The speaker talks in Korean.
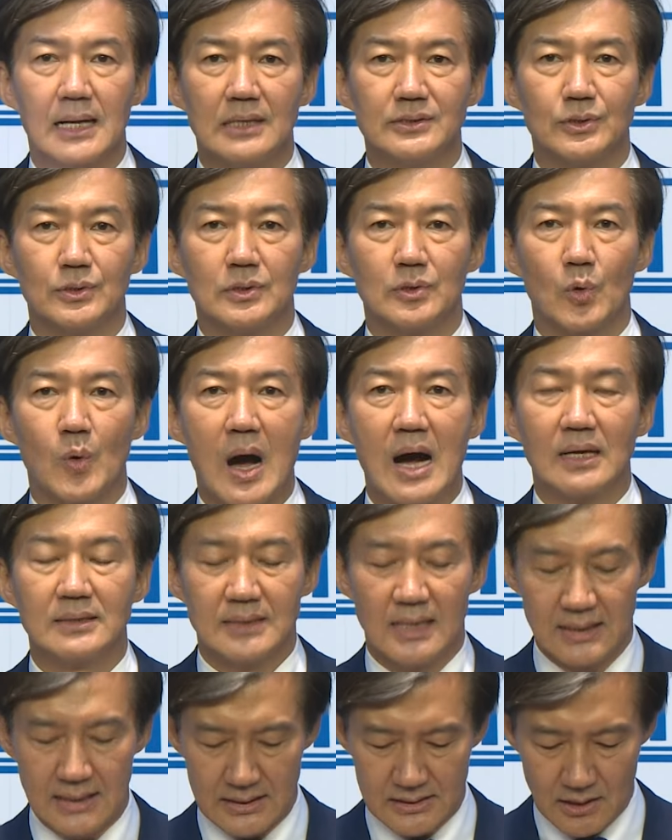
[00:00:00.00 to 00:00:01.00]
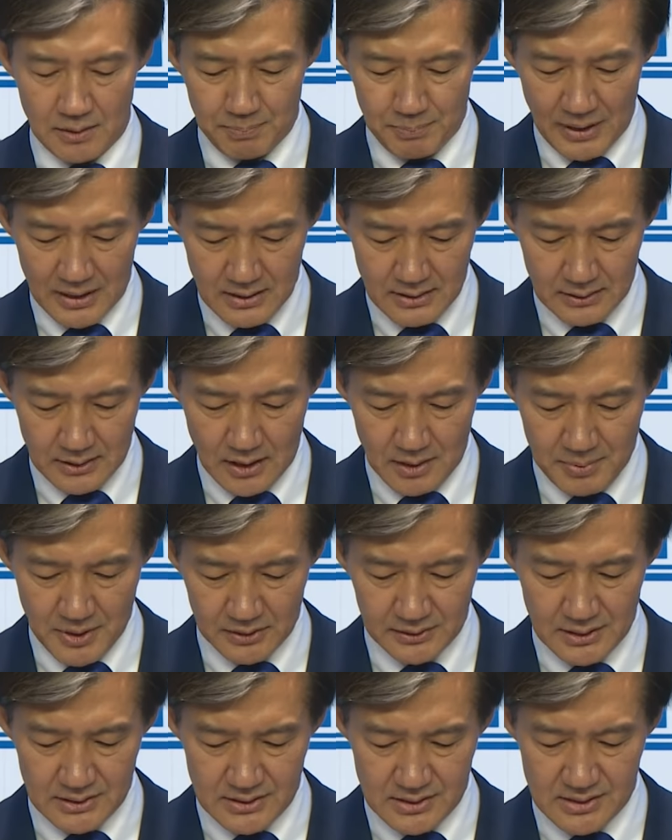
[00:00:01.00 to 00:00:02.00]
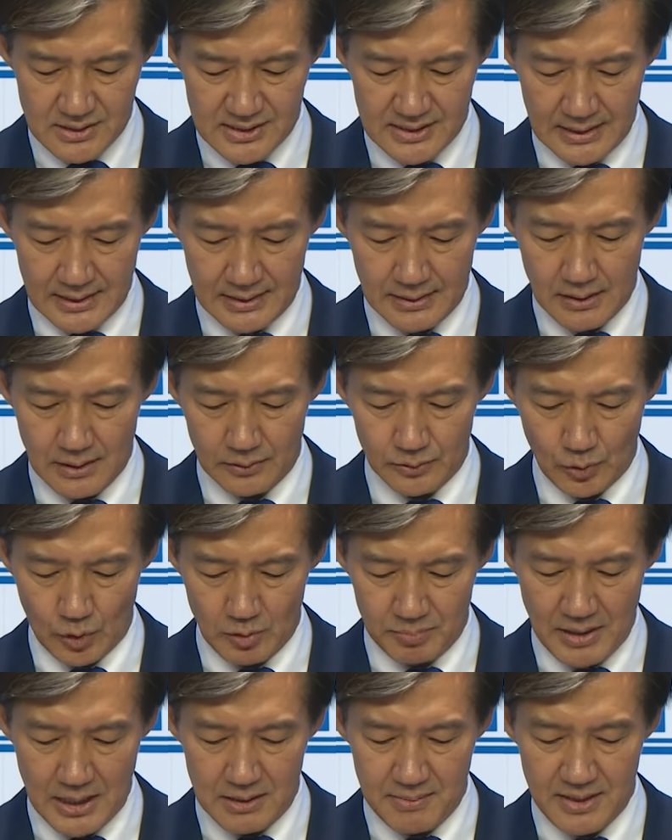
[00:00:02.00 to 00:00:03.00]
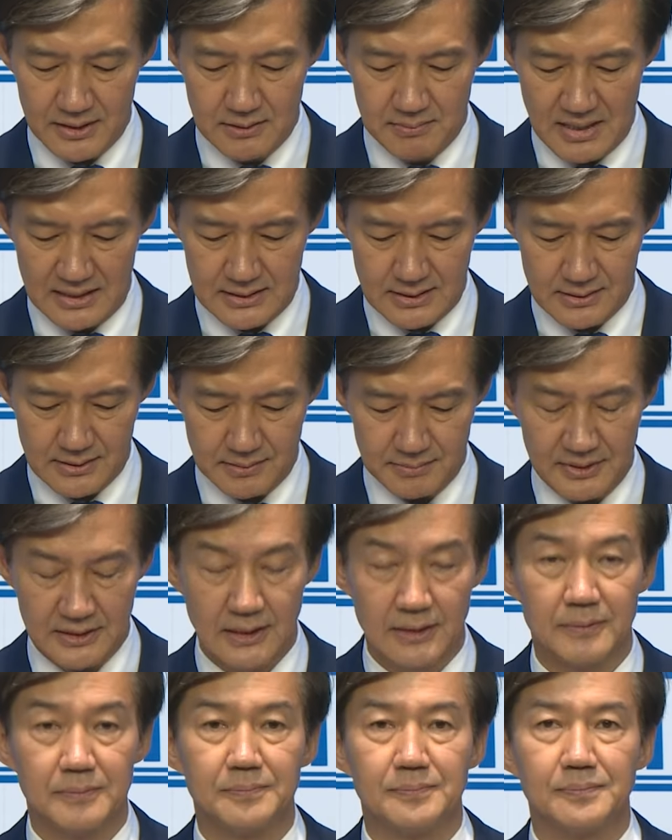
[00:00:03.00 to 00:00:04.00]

가족은 광장에서 벌거벗겨진 채 돌팔매를 맞았습니다.